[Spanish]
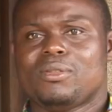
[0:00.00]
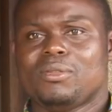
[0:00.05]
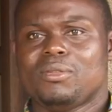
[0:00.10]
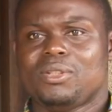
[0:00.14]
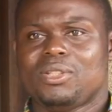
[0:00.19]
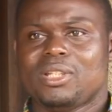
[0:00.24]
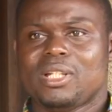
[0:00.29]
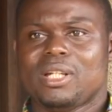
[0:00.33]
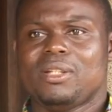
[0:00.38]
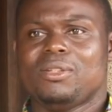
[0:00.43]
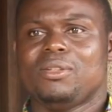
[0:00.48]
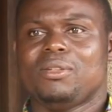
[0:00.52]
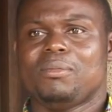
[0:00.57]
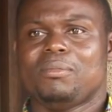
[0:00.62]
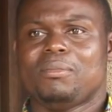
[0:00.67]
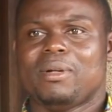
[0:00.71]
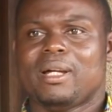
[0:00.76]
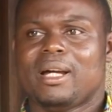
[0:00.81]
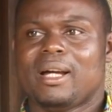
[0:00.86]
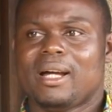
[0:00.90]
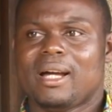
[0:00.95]
luchando
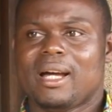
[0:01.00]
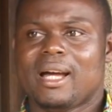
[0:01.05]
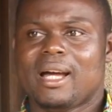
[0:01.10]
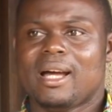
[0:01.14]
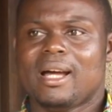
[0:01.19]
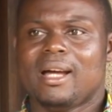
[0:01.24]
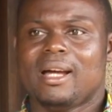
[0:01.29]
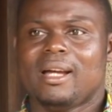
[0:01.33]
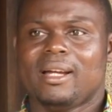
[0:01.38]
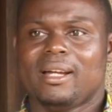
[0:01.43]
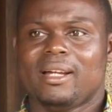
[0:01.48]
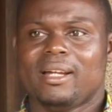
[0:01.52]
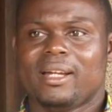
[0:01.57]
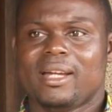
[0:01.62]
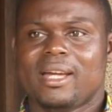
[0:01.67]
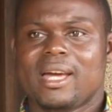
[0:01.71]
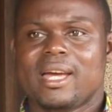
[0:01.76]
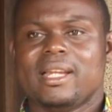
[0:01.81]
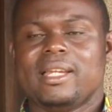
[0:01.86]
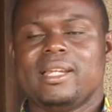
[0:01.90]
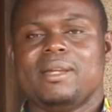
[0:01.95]
para
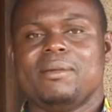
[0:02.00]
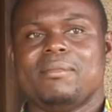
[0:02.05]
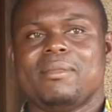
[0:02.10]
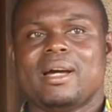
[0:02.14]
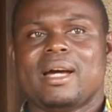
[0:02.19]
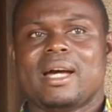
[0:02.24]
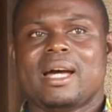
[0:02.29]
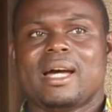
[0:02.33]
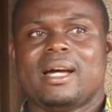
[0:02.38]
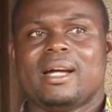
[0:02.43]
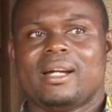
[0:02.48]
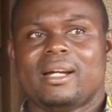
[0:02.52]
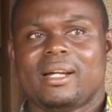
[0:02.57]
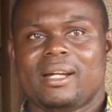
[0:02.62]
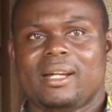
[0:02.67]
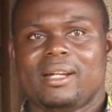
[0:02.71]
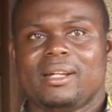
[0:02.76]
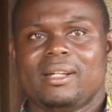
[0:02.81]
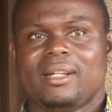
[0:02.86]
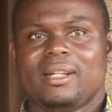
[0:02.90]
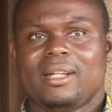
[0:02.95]
reanimar,
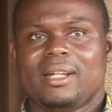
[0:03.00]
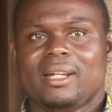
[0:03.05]
eh,